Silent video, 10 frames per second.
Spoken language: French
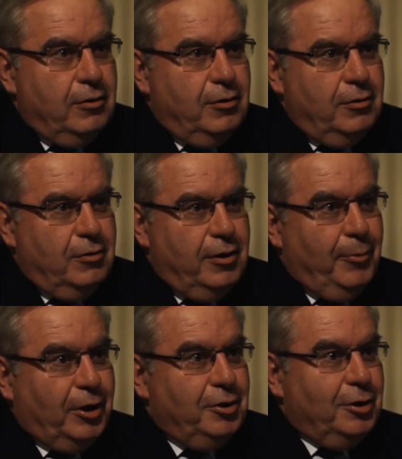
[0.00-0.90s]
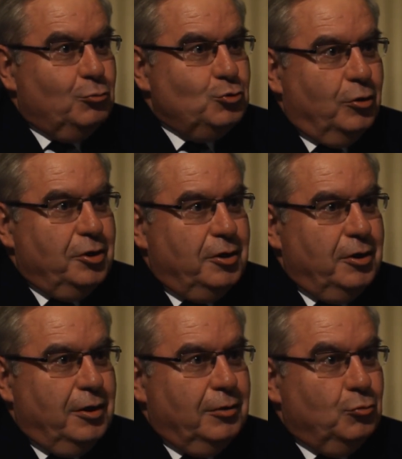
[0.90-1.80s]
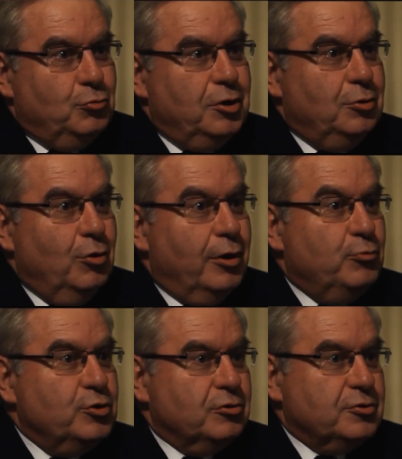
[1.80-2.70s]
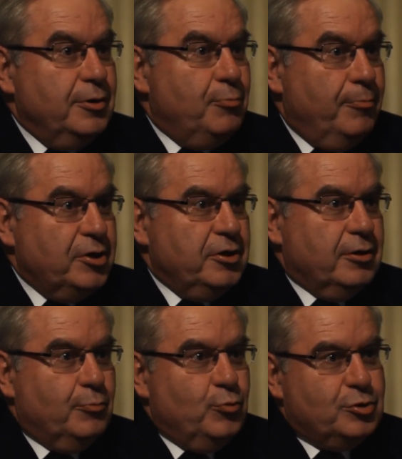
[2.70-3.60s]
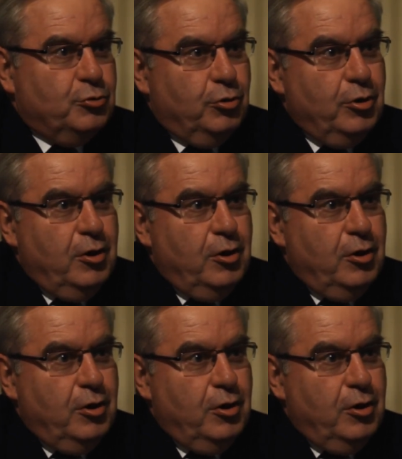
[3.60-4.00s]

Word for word: la marine a toujours été un outil de la puissance diplomatique, puisque